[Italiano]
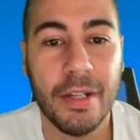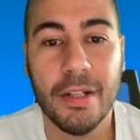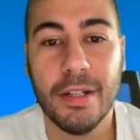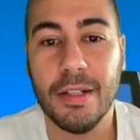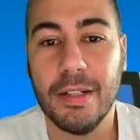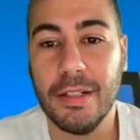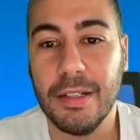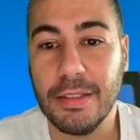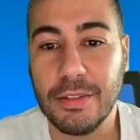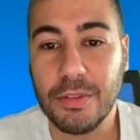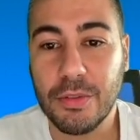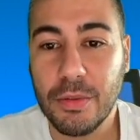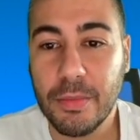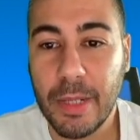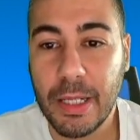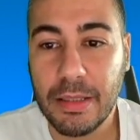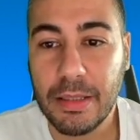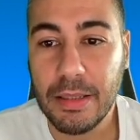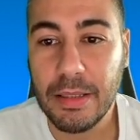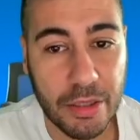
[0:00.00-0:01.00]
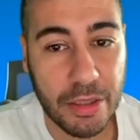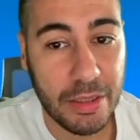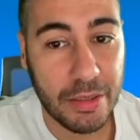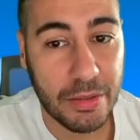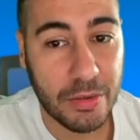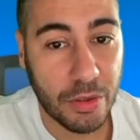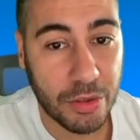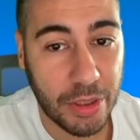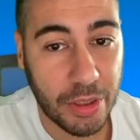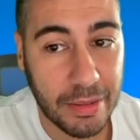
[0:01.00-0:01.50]
eh, strumenti di
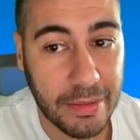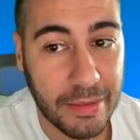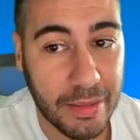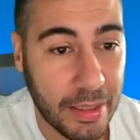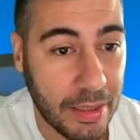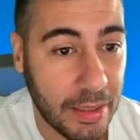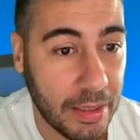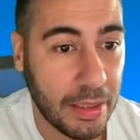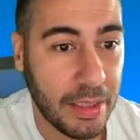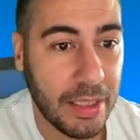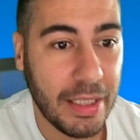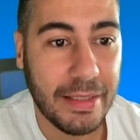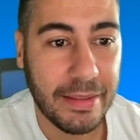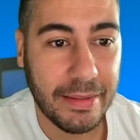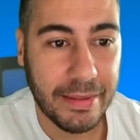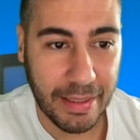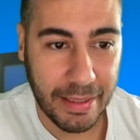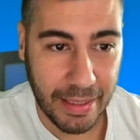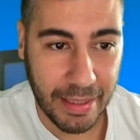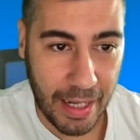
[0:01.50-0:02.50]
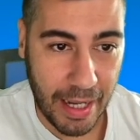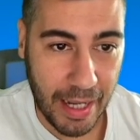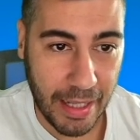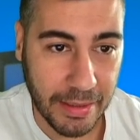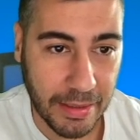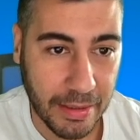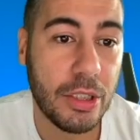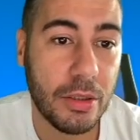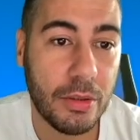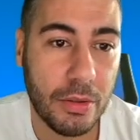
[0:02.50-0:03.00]
social trading
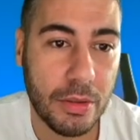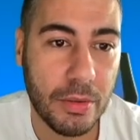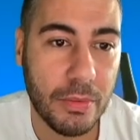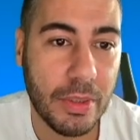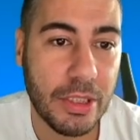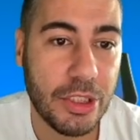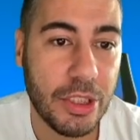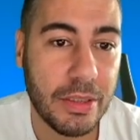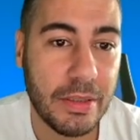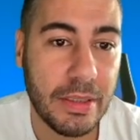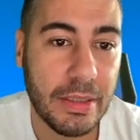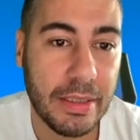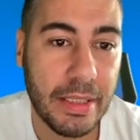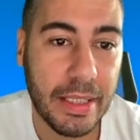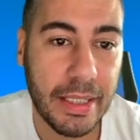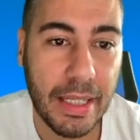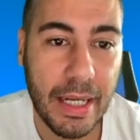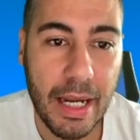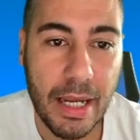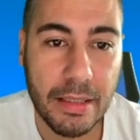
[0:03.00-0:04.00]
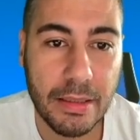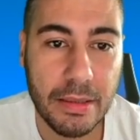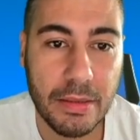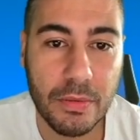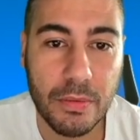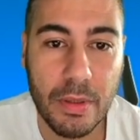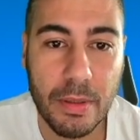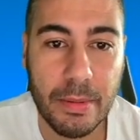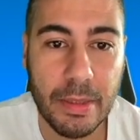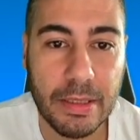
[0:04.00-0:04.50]
integrati. Con i widget integrati
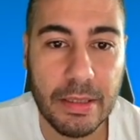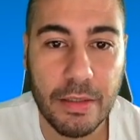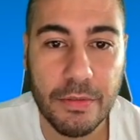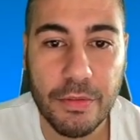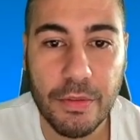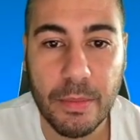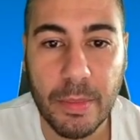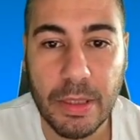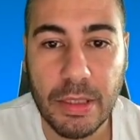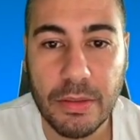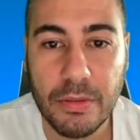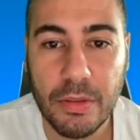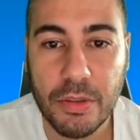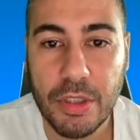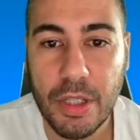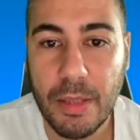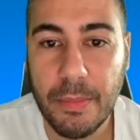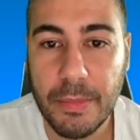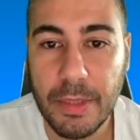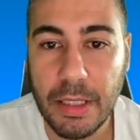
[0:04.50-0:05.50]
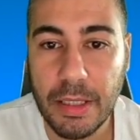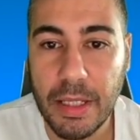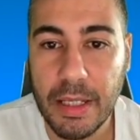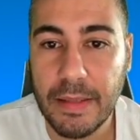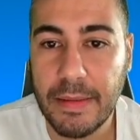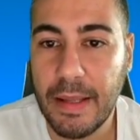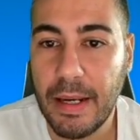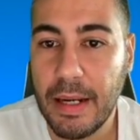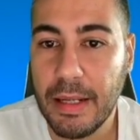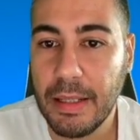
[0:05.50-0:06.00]
sulle piattaforme di social media
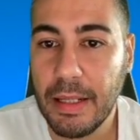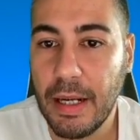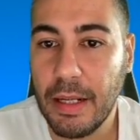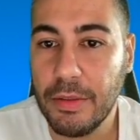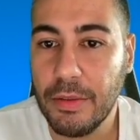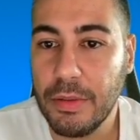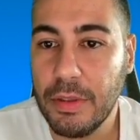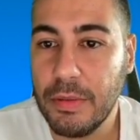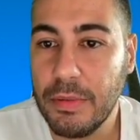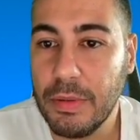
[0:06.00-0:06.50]
sarà in grado di